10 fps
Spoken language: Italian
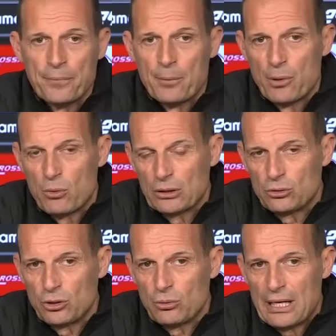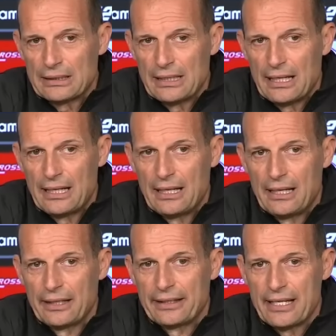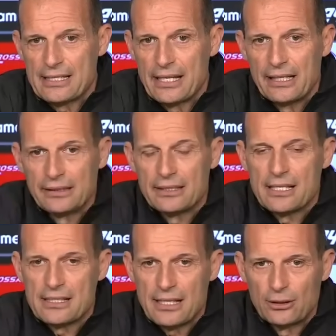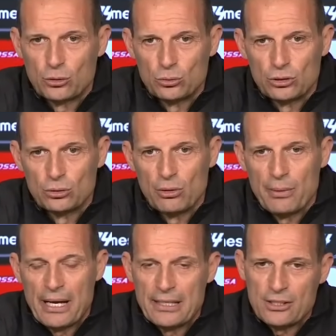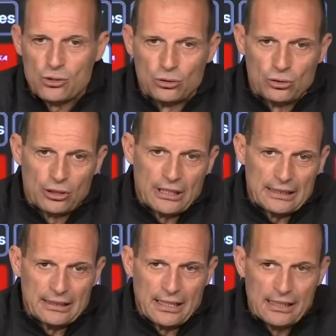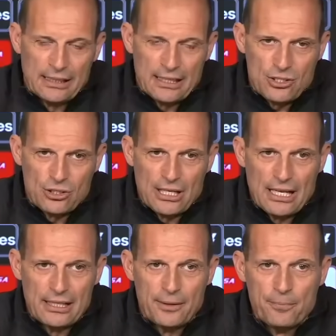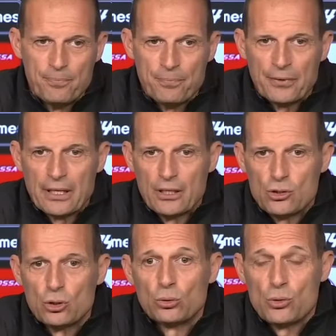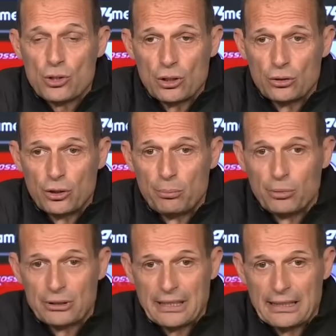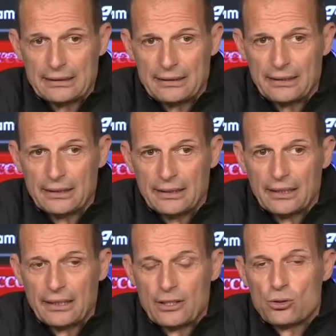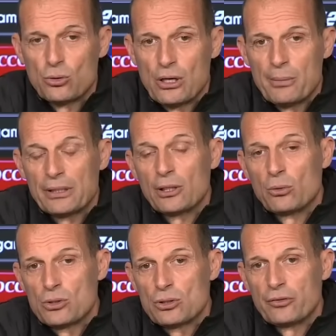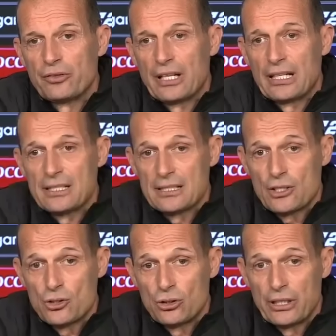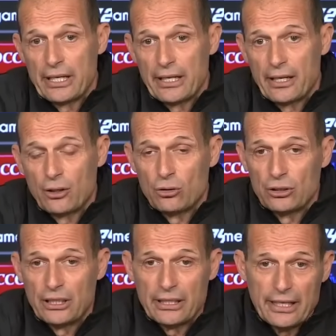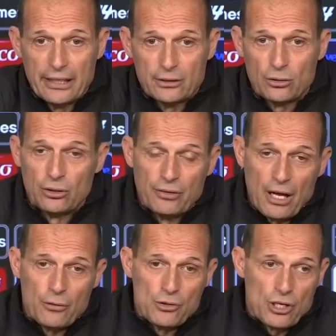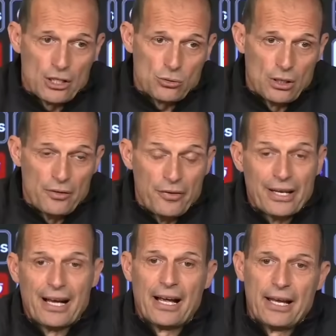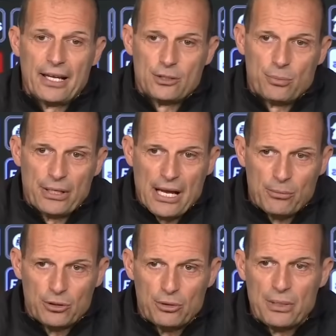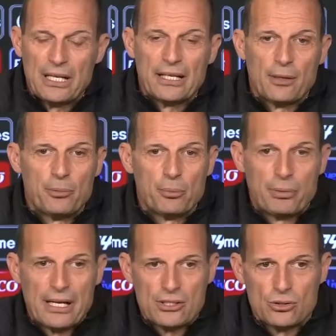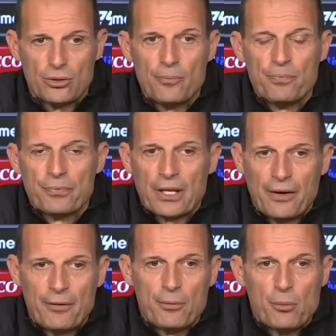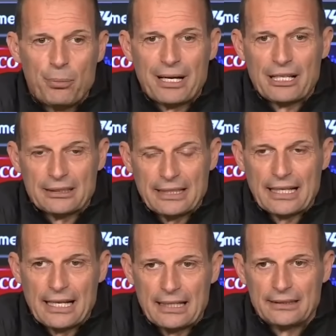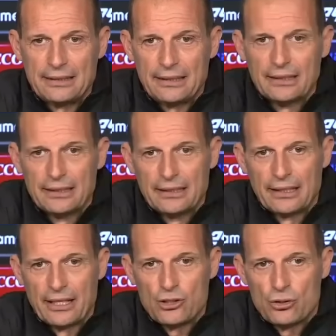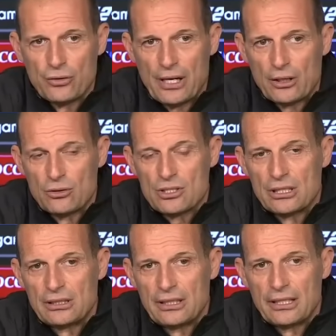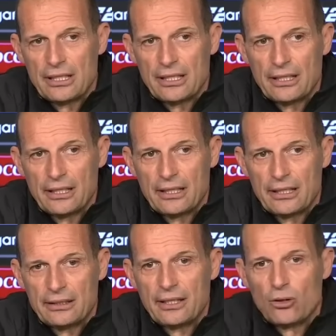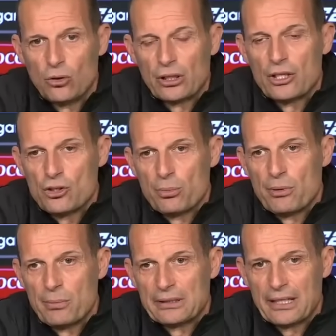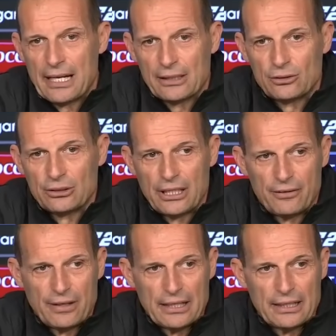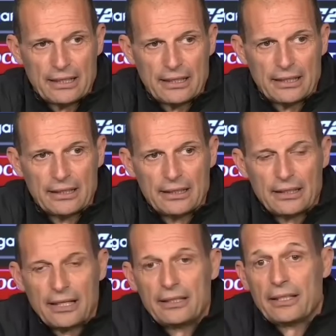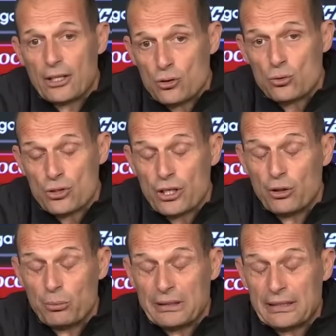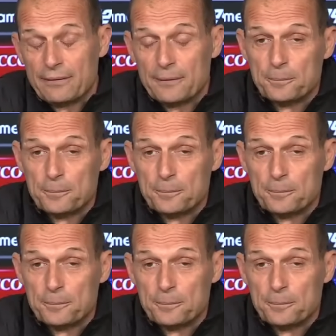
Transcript: Per quanto riguarda Chiesa e Ediz stanno tutti e due bene, sono tornati dalle nazionali, sono due giocatori importanti che sicuramente in questo finale di stagione con il rientro di Vlaovic alla squalifica e speriamo di Milica al più presto, avremo un parco attaccanti che ci dovrà consentire eh, dei gol che ci permetteranno di arrivare e eh, di raggiungere gli obiettivi.